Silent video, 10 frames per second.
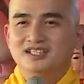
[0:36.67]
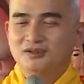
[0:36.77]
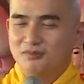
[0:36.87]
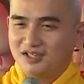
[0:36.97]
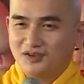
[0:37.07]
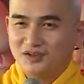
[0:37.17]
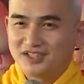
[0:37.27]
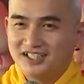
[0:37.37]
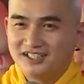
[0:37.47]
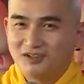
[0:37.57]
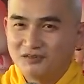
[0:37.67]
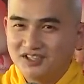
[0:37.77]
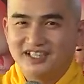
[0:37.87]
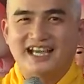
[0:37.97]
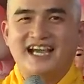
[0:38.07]
Nhưng mà rồi khi con
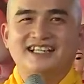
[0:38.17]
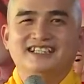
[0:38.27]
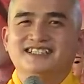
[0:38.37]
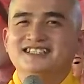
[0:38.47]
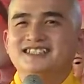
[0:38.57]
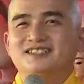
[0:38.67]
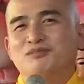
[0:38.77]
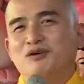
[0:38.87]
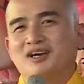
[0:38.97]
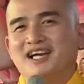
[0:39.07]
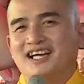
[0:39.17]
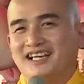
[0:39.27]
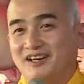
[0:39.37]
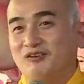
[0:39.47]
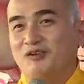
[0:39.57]
về nhà thì cứ được 1-2
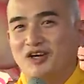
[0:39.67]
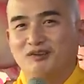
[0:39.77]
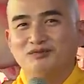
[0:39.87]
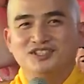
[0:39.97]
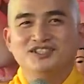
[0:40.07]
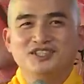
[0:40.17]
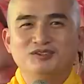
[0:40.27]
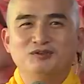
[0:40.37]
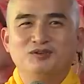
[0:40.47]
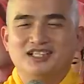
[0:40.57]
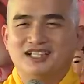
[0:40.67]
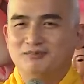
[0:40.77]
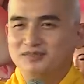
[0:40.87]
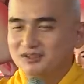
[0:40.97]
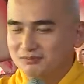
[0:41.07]
ngày đầu là ổng thương yêu, ổng quan
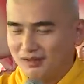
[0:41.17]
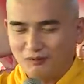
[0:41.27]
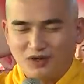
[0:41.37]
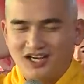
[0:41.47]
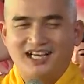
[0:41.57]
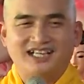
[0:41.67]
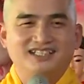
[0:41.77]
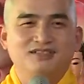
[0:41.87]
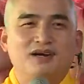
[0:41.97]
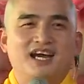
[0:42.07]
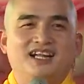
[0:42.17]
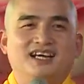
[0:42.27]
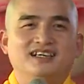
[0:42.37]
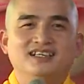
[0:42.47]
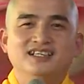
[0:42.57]
tâm. Nhưng mà qua ngày thứ 3
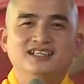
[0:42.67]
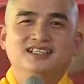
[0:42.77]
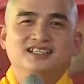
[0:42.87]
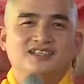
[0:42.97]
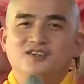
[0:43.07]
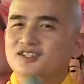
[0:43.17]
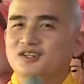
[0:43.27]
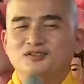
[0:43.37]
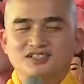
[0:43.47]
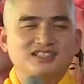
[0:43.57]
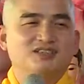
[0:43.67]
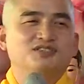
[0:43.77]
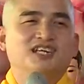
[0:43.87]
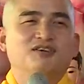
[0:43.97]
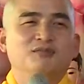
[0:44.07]
là nói câu trước câu
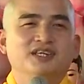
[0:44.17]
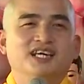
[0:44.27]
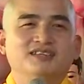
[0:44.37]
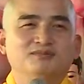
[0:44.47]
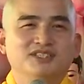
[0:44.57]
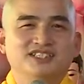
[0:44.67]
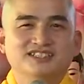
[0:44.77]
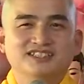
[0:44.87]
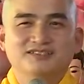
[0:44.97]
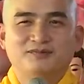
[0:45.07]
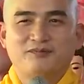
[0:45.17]
sau bị đánh, bị chửi.